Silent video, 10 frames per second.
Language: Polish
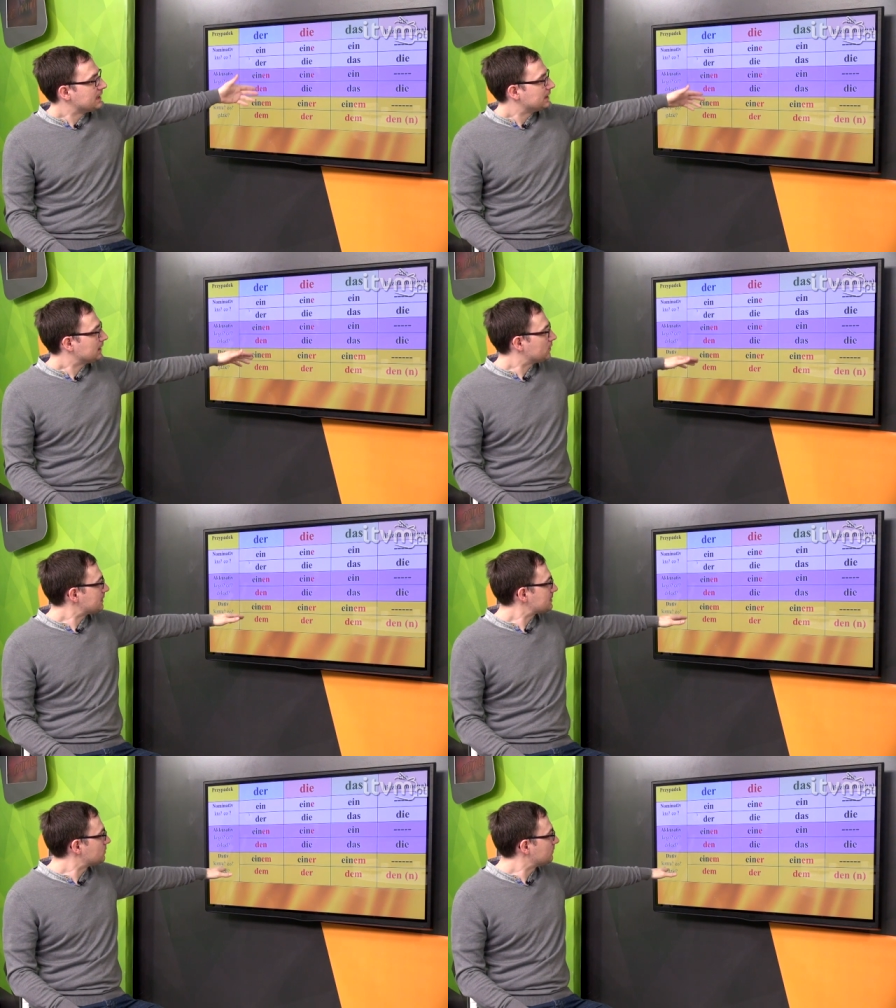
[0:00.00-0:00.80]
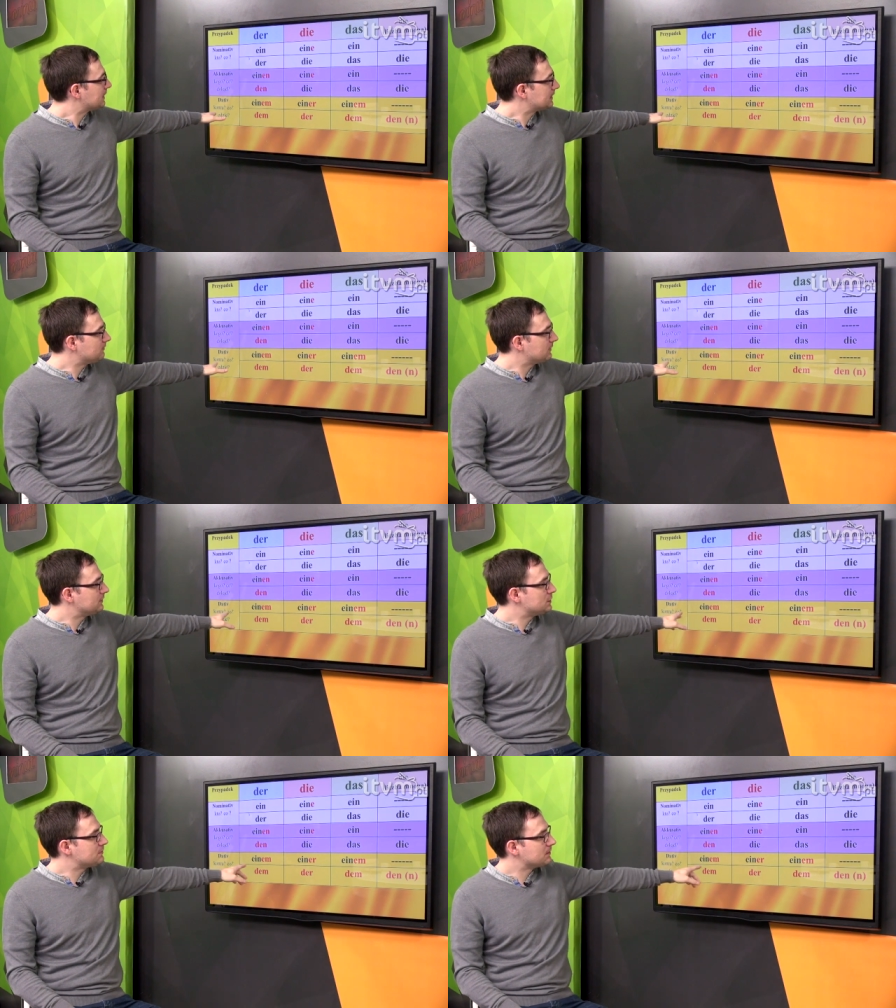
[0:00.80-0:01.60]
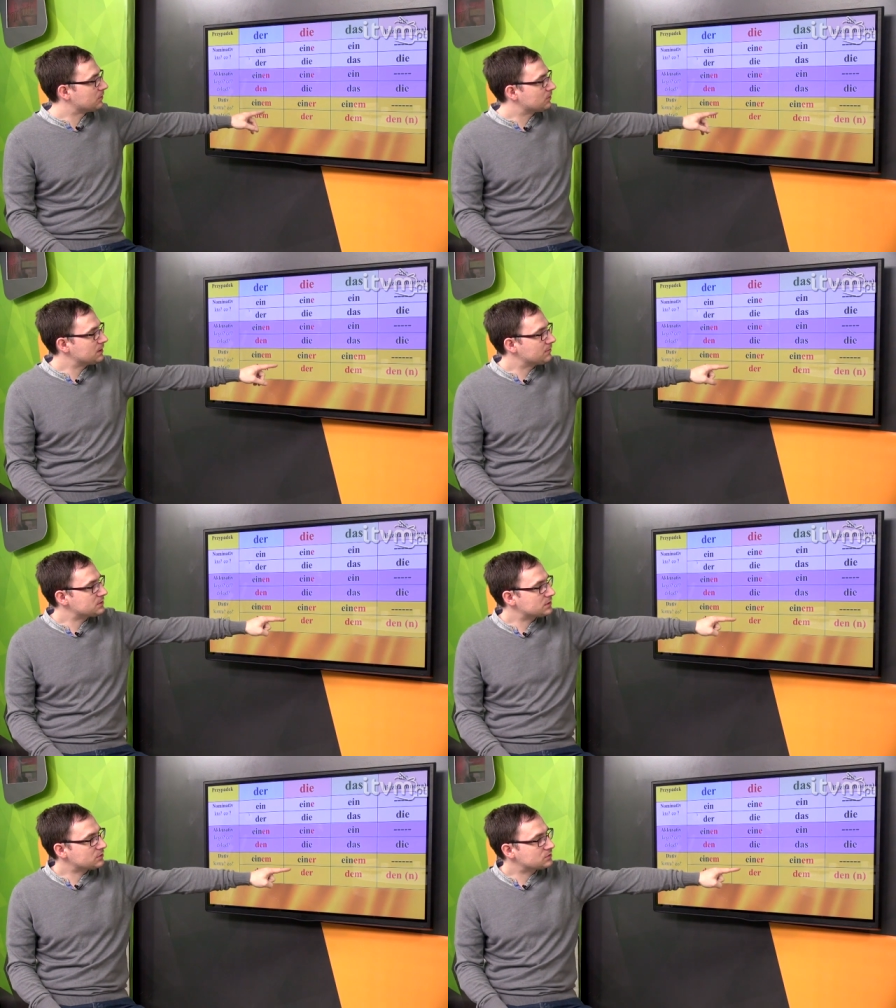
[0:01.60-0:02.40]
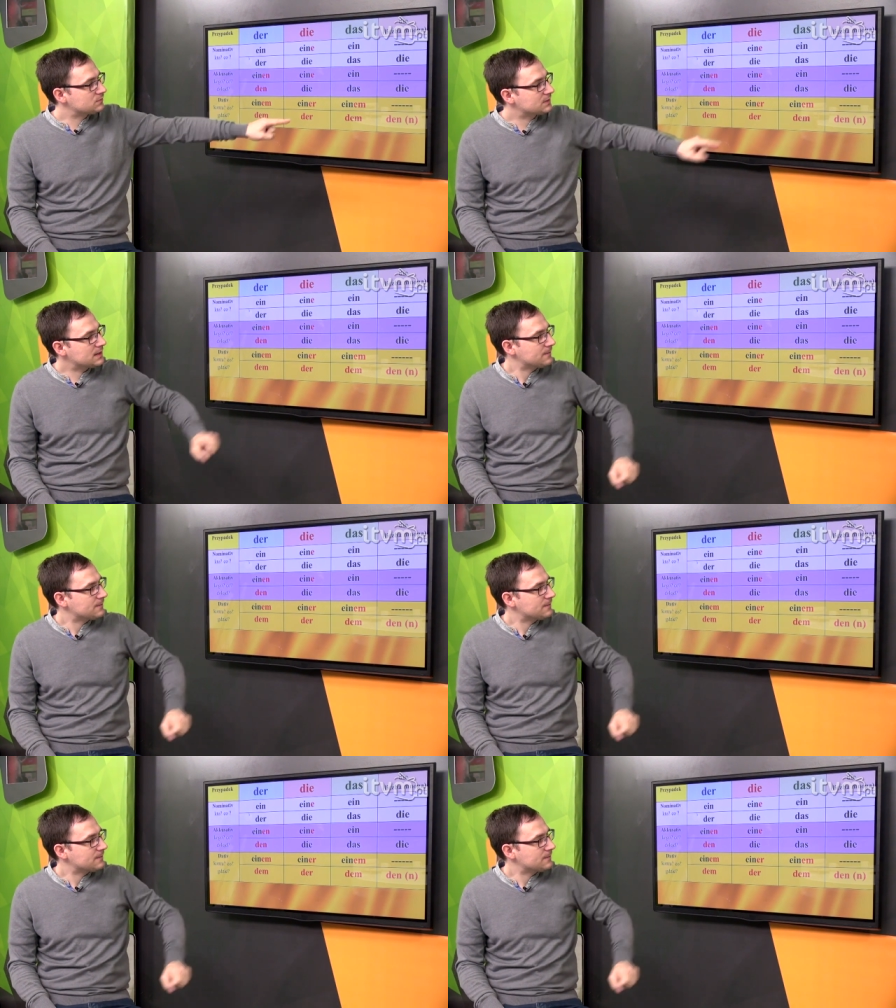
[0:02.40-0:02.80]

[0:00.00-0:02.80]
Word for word: Natomiast tu w datywie w liczbie mnogiej będzie końcówka